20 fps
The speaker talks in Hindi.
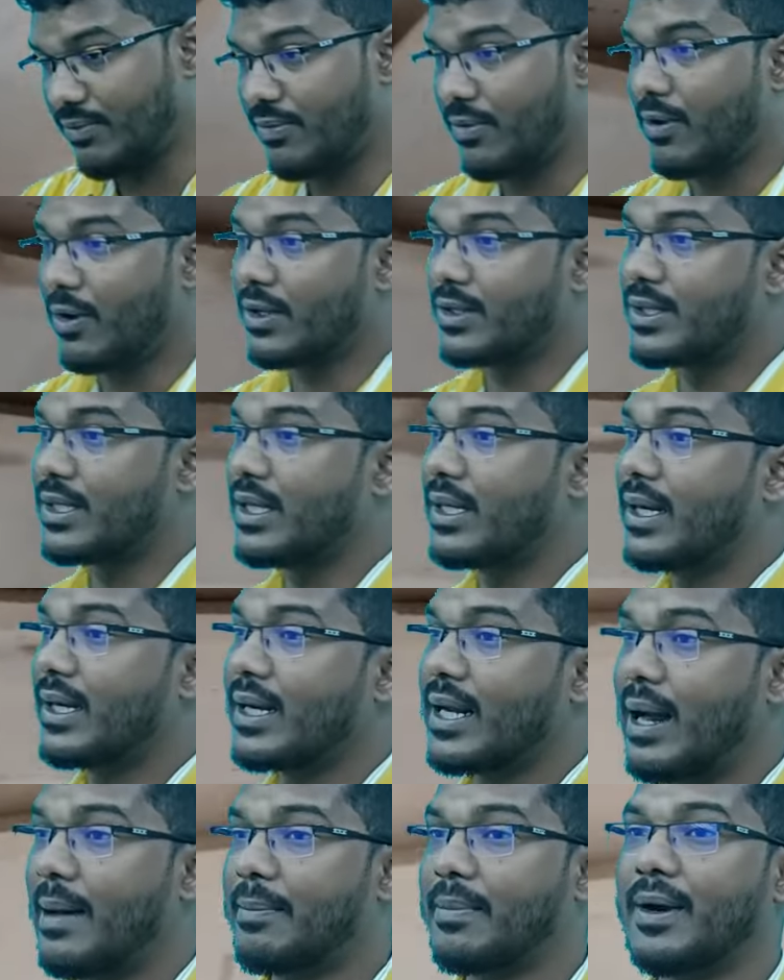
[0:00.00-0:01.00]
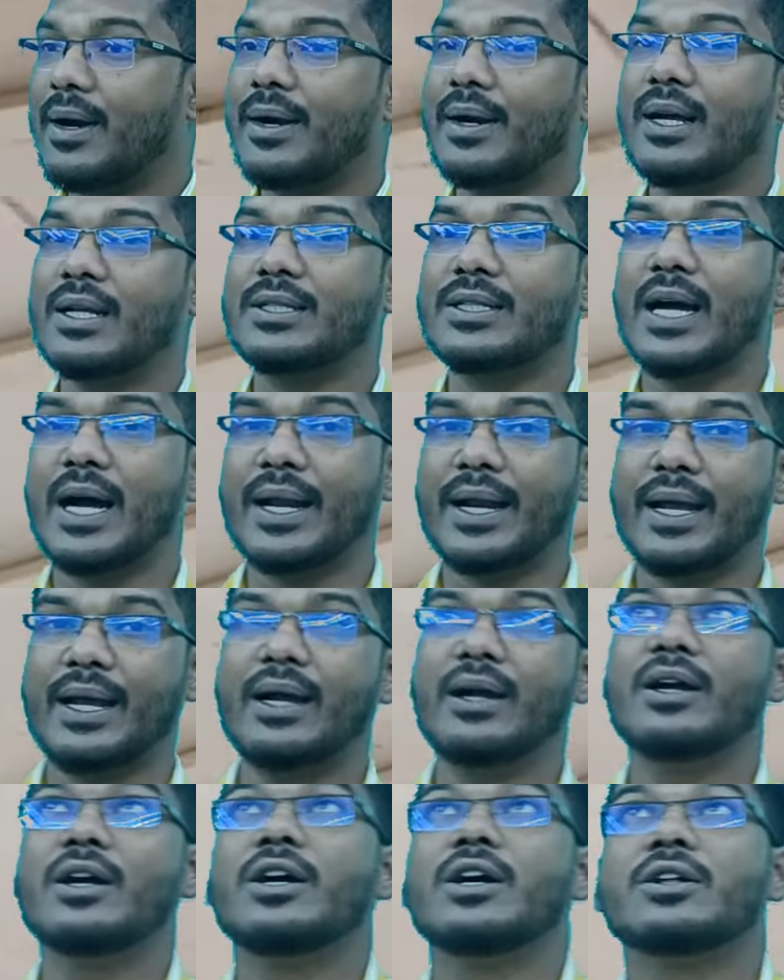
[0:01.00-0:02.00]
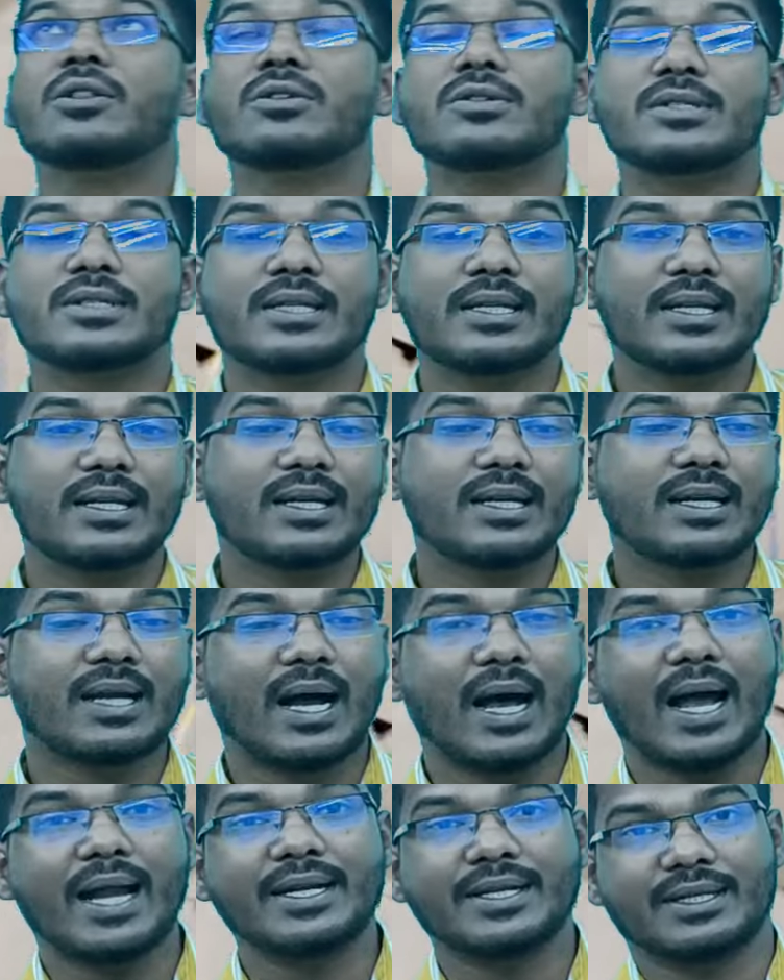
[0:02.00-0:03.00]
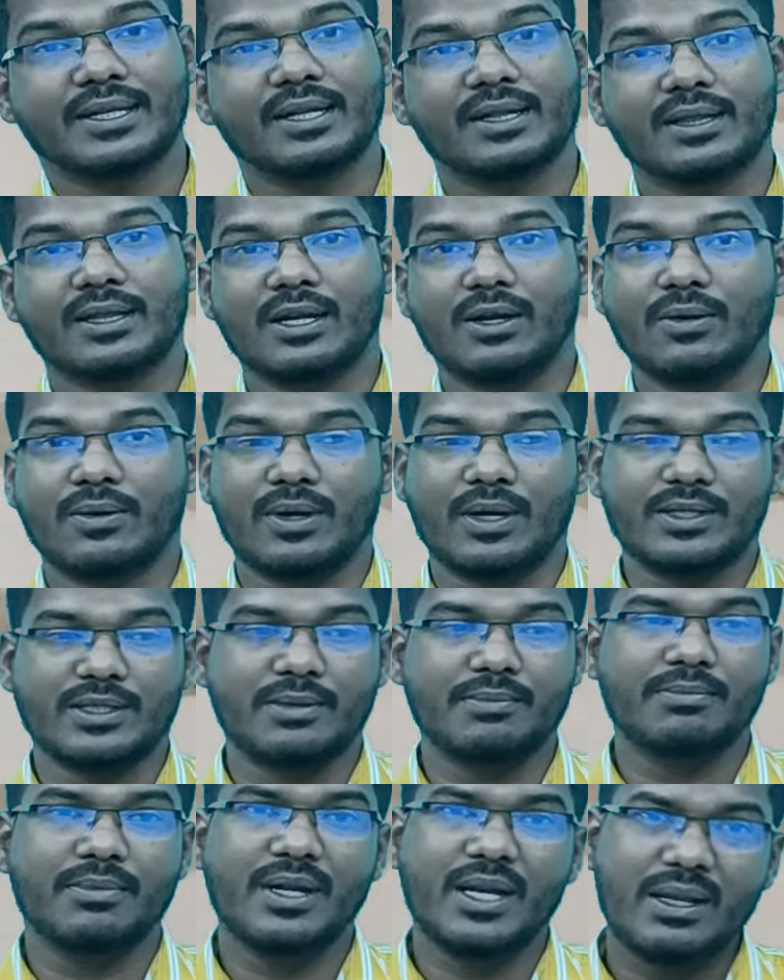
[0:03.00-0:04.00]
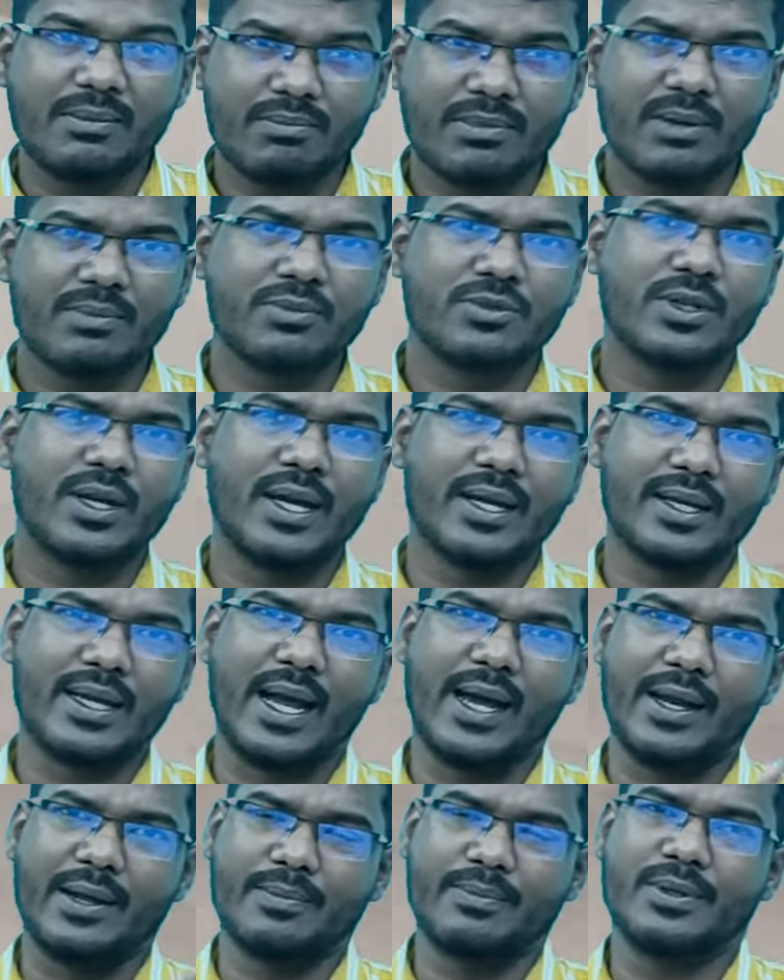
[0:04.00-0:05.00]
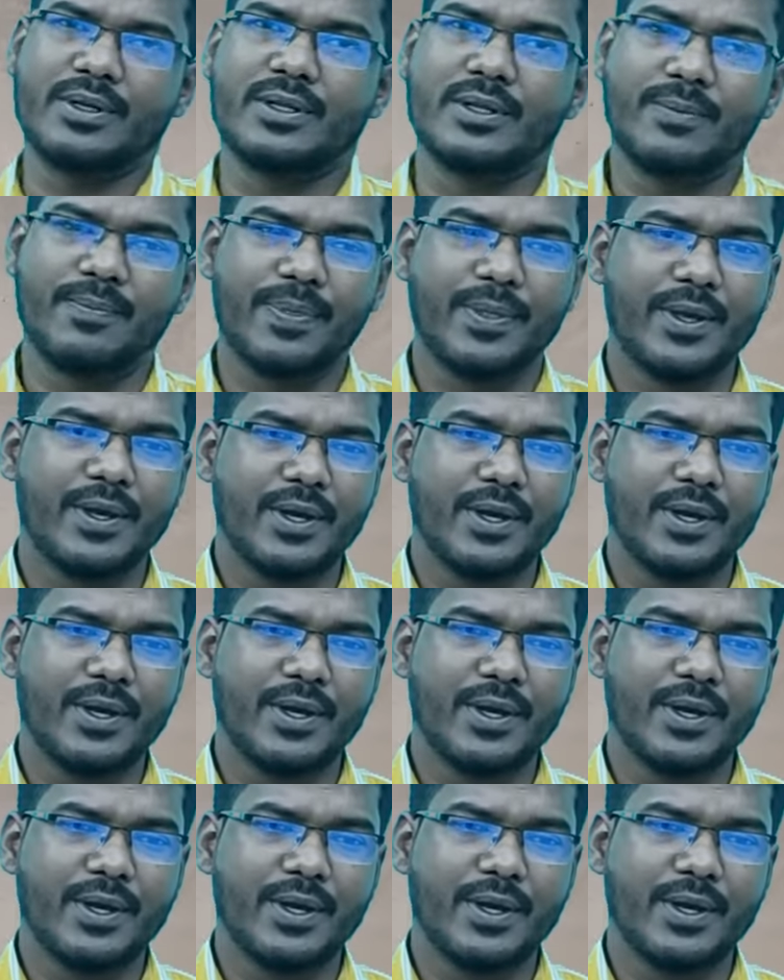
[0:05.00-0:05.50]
जो है फॉल सीलिंग अगर आप करना जा रहे हैं तो सीलिंग का हाइट कितना होना चाहिए मिनिमम जो है ग्यारह फीट